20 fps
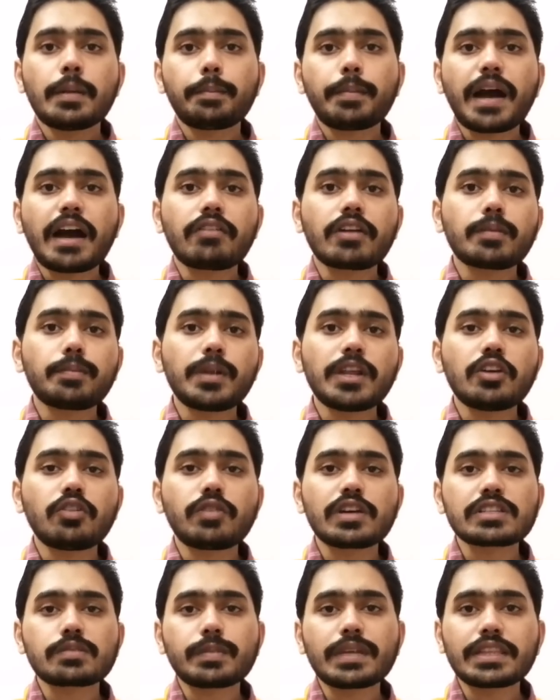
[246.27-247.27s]
पावर प्ले
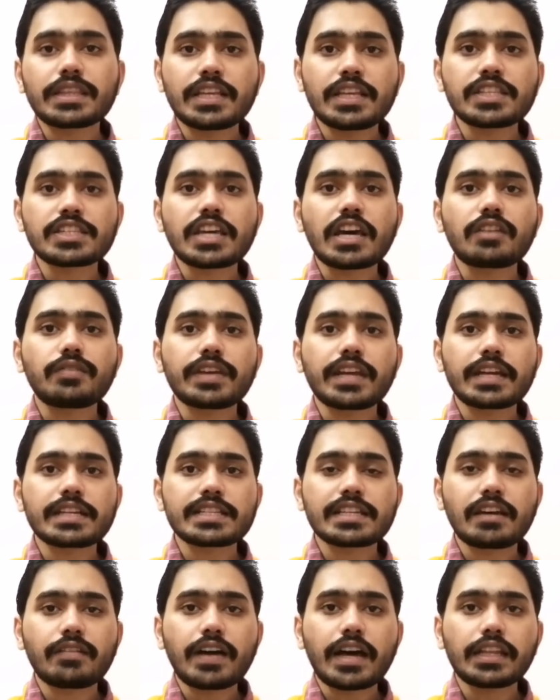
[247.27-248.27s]
ओवर्स में तीन चार
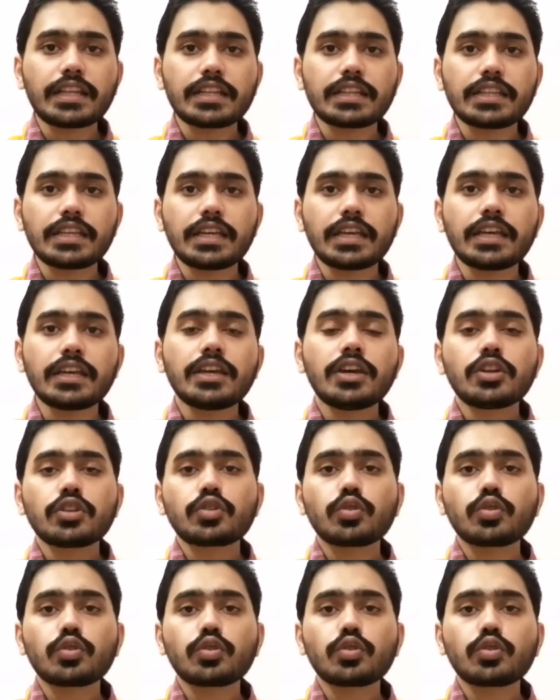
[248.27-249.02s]
विकेट गवा देती है